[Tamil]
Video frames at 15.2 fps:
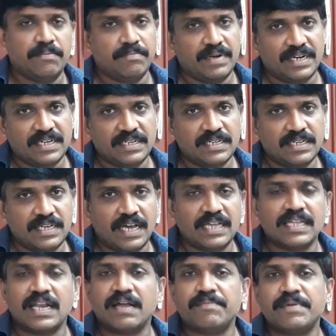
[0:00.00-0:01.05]
பட்
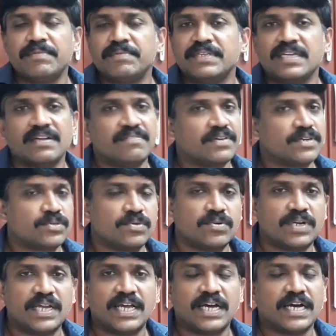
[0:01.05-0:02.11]
அது எல்லாமே பார்த்திங்கன்னா ஒர்க்
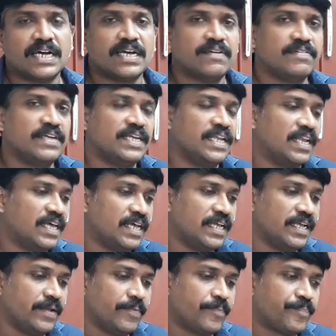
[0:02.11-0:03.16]
அவுட்டே ஆகவே இல்லை
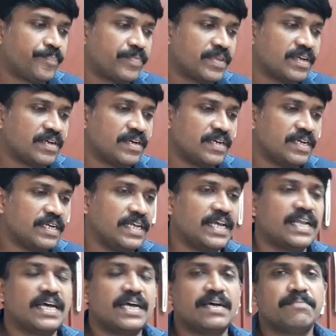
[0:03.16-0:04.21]

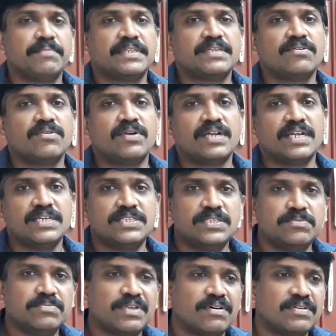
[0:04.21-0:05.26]
ஏன்னா மற்றவங்களோட
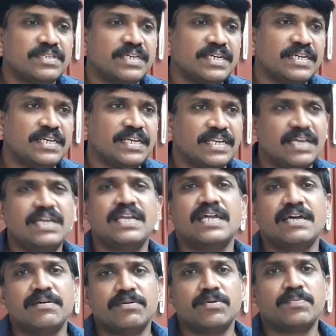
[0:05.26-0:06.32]
ரெசியூம்ஸில் வந்து
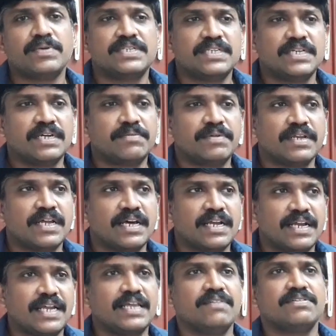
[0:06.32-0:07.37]
என்ன ஒரு பிரச்சனை அப்படின்னா
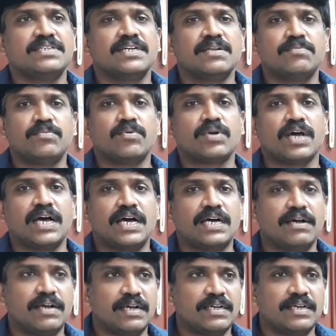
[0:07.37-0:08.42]
நிறைய விஷயங்கள்
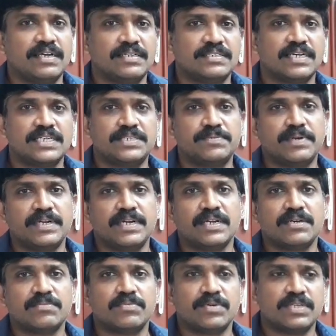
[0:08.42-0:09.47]
போட்டால் சர்ச் பண்ணி
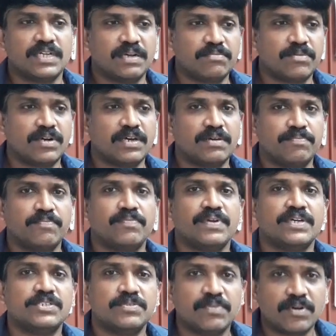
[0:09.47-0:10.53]
எடுக்கும்போது நம்மளோட
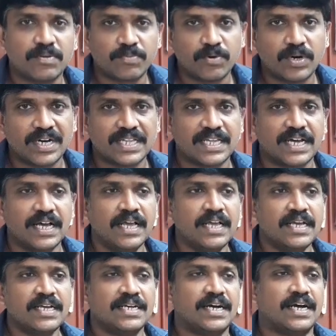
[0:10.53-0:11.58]
ரெசியூம் அவங்களுக்கு போகாதா
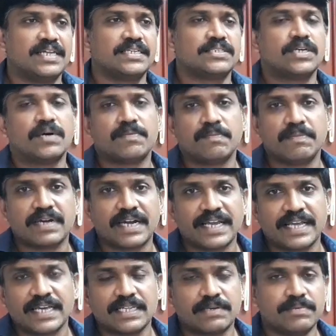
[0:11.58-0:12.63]
அந்த ஜாப் நம்மளுக்கு
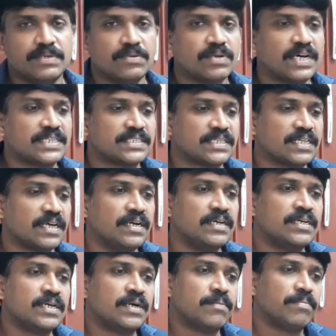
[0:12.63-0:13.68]
கிடைக்காதா அப்படின்னு ஒரு ஆசை தான்
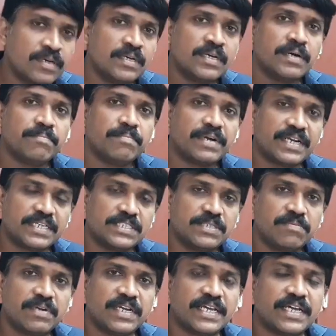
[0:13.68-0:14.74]
பட் பட்
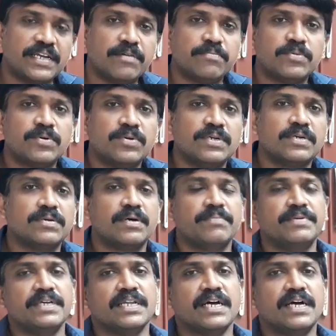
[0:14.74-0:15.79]
ரெசியூமில் நீங்கள் என்ன போடணும்
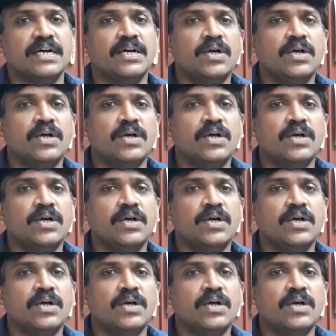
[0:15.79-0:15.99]
அப்படின்னா